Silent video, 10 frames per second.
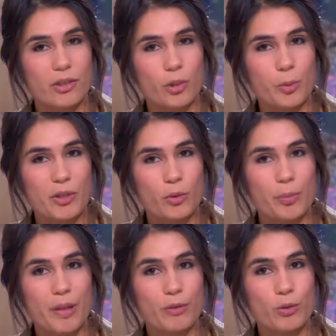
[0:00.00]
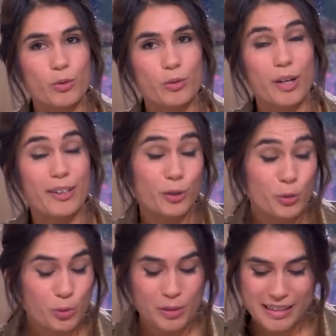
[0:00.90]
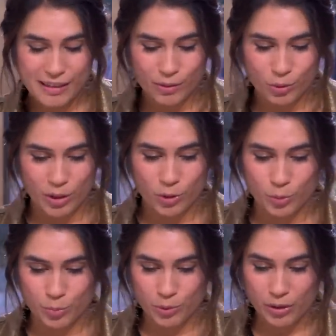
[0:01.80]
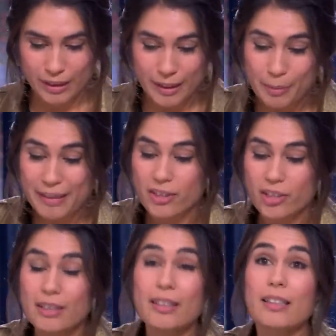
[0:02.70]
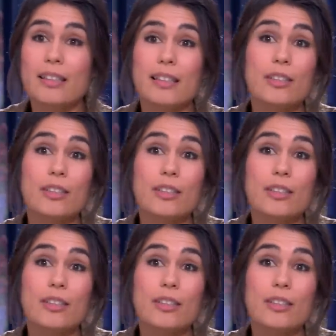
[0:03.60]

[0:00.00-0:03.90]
entreprises n'ont pas attendu les éventuelles coupures et prennent déjà des,